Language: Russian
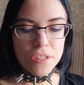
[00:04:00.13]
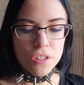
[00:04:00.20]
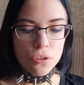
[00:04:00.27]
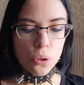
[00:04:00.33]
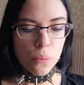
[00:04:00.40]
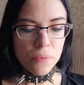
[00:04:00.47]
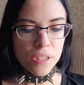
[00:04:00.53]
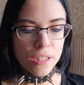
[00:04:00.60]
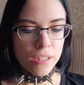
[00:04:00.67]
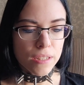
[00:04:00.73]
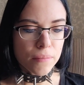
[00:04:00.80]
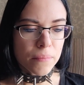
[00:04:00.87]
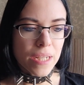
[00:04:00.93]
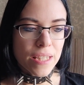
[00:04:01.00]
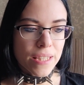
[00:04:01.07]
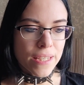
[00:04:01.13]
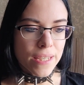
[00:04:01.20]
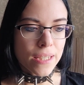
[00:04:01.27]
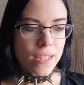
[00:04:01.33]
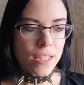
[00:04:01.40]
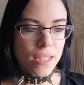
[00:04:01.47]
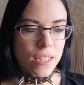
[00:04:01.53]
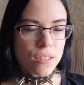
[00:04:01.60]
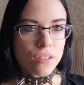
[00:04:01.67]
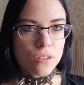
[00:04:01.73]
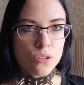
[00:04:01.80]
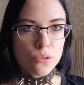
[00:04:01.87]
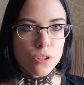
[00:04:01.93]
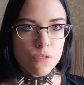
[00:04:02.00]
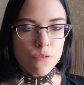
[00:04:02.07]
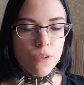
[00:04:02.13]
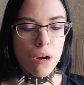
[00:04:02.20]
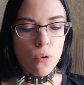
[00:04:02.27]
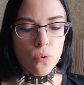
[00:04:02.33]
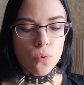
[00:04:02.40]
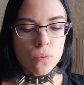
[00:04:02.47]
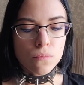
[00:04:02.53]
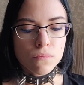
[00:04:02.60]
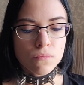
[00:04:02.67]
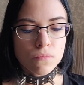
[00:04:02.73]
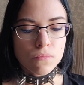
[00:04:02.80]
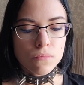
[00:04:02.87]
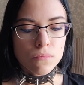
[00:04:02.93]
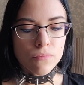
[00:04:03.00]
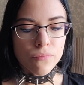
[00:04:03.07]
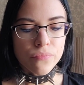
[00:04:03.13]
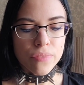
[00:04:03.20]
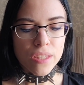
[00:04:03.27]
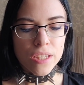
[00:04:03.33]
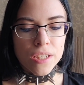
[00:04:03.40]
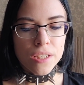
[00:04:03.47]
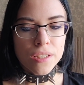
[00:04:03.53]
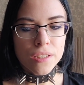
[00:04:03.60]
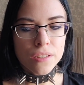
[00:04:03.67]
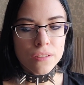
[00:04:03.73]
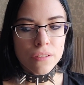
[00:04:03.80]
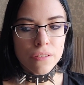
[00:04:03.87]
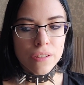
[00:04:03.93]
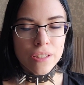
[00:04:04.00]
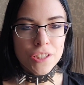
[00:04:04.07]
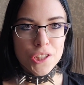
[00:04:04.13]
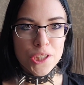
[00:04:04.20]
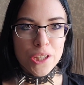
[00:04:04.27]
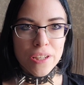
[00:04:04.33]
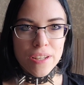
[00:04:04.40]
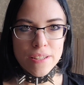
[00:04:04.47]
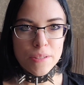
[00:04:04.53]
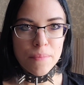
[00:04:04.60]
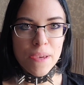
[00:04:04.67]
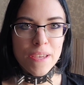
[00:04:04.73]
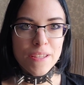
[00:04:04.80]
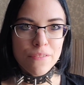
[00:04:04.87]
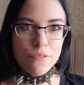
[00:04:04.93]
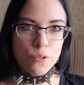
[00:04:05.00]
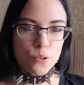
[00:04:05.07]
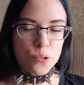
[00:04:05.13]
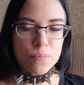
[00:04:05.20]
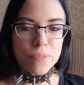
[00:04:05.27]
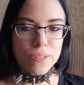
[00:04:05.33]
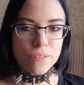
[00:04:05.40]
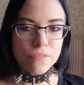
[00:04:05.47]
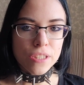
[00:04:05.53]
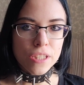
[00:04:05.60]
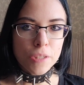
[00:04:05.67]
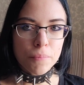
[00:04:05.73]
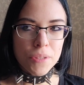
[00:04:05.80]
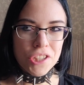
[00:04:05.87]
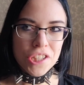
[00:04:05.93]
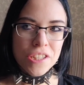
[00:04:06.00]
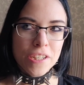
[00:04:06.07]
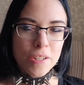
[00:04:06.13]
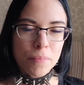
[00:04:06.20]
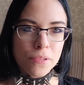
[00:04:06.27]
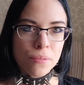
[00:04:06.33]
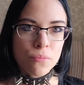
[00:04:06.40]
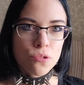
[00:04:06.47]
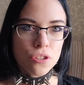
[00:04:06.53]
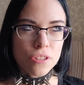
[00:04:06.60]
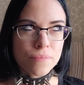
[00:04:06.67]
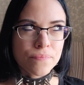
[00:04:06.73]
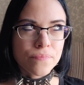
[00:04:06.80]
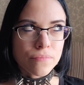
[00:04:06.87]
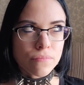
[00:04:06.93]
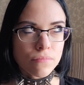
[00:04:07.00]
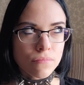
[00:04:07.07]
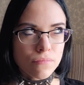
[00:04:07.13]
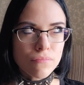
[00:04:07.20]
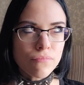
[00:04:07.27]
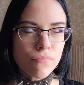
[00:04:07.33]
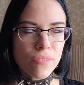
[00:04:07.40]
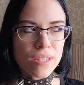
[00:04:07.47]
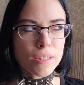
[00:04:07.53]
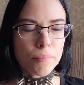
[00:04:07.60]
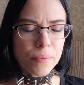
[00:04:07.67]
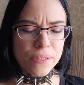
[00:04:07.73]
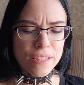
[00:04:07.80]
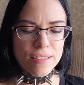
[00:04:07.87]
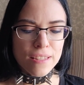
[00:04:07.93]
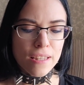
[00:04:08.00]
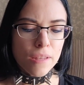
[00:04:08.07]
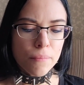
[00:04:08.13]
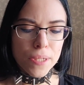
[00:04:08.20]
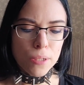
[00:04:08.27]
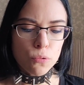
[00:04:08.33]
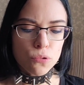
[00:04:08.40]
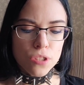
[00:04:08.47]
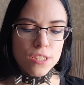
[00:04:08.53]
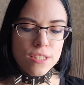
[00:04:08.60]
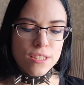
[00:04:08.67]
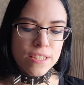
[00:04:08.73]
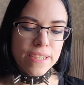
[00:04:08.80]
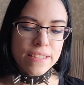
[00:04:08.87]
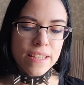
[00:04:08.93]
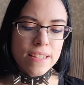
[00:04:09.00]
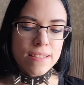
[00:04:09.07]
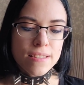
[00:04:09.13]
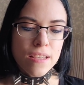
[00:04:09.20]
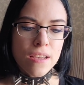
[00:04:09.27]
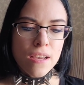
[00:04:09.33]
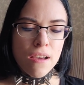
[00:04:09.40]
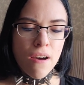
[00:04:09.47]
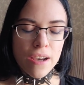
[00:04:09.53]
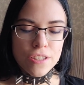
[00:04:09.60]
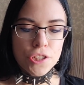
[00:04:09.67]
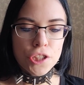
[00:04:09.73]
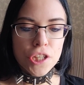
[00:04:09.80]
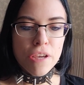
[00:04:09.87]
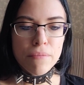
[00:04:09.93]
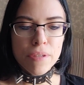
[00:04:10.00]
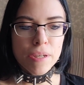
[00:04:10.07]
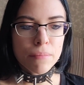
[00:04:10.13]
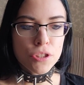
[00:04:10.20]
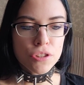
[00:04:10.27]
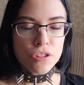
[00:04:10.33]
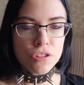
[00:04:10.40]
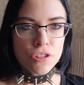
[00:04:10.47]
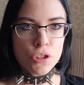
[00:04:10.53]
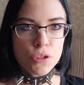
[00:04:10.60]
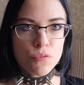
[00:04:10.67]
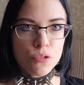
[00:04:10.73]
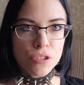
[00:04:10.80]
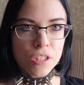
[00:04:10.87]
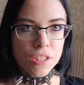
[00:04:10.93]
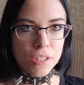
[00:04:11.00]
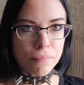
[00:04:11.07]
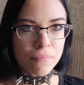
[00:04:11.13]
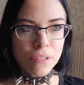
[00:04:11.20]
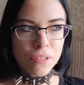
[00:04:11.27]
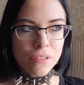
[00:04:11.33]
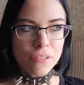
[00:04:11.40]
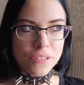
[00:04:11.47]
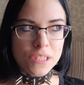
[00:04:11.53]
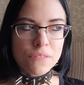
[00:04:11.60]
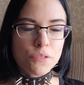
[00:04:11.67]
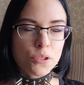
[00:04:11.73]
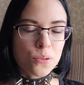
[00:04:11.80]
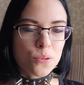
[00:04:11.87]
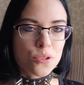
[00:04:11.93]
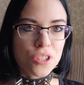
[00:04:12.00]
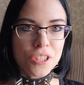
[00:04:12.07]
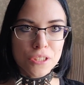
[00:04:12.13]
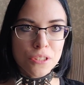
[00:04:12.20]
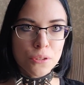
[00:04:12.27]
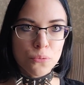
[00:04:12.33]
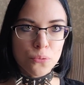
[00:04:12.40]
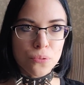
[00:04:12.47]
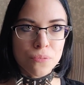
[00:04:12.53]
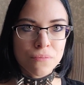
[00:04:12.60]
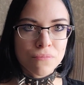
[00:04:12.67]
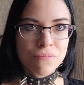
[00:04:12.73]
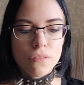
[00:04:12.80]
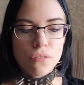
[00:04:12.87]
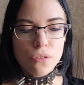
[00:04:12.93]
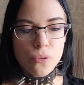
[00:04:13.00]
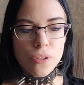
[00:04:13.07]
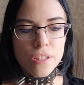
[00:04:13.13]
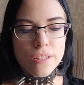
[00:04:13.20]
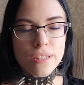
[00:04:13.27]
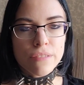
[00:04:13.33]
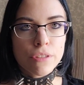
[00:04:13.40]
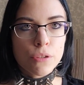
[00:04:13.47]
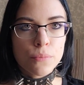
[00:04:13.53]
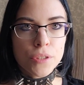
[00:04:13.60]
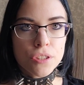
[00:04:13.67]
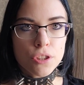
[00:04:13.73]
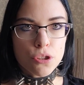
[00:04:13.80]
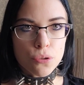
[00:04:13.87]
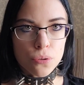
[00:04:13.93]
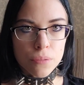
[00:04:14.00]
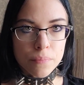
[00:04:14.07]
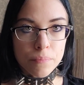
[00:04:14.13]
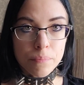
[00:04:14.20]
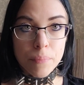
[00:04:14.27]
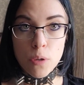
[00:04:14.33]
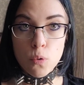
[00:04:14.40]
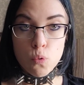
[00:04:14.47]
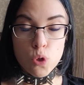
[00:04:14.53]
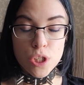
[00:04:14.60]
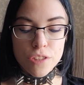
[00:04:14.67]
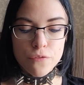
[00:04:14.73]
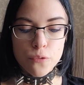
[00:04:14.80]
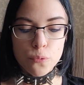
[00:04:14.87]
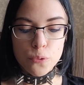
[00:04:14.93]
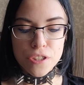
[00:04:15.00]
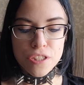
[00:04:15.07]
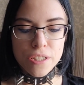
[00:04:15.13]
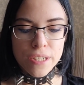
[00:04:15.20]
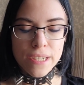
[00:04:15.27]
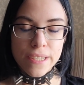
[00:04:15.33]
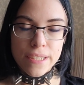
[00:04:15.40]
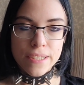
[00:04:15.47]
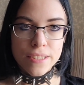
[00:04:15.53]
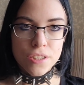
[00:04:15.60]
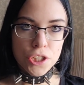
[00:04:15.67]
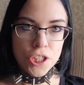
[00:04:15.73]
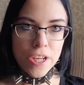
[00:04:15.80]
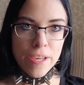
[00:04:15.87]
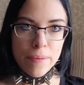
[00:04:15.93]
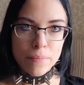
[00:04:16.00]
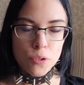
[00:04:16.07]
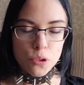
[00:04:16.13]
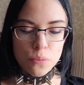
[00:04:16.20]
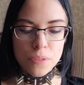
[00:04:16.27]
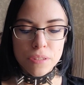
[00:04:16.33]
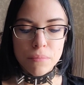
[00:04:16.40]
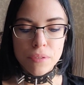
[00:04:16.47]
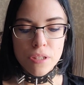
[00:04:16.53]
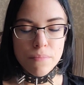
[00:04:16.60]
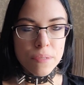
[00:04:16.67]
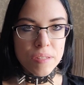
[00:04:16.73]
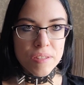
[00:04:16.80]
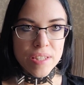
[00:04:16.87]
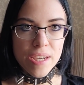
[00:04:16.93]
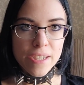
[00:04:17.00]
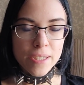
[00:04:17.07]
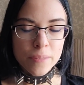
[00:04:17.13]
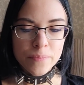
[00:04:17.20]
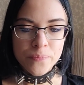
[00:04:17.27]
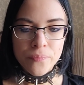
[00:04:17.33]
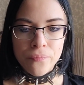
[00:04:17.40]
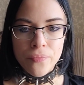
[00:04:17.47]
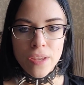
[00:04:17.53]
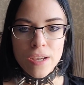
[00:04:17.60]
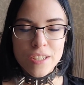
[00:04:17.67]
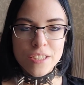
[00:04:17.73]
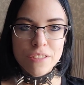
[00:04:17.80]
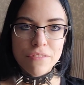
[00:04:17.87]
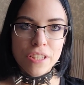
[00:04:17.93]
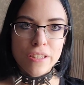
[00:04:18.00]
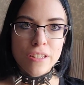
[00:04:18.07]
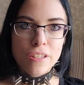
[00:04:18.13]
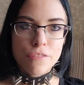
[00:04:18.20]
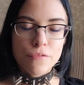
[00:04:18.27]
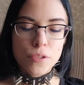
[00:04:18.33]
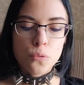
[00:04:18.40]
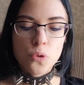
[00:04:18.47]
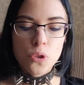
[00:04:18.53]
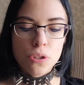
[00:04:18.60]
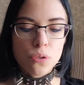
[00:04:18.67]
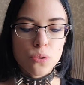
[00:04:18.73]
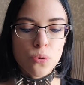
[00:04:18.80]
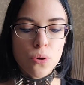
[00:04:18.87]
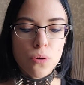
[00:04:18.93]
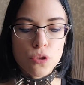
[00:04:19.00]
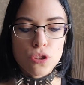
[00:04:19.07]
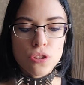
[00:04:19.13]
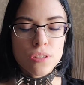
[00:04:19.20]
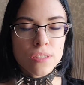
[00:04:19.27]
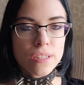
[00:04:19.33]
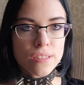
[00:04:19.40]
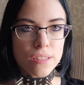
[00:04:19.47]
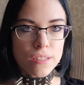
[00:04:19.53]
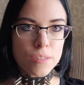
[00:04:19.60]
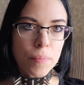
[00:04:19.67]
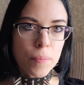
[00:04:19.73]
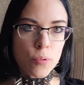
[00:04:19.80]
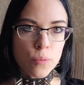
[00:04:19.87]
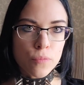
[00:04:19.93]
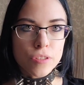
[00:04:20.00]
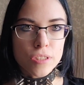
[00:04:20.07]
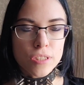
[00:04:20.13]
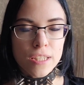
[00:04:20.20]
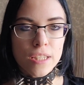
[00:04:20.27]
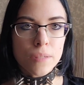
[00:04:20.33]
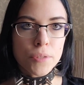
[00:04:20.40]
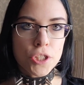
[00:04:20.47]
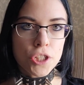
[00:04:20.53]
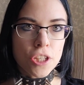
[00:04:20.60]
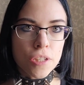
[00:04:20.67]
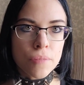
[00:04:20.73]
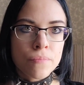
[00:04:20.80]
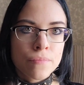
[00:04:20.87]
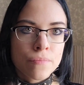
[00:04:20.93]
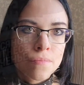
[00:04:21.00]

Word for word: съедобная, нормальная, но не вау. И лично для себя я не вижу смысла в таких печеньках, потому что на полноценный перекус они не годятся, а с чаем я обычно ничего не ем, разве что жареный нут. Но если вы любите что-то покушать вкусненькое с чаем, чтобы это было без сахара, не вредно для фигуры, то можете заказать и типа, попробовать такие печеньки.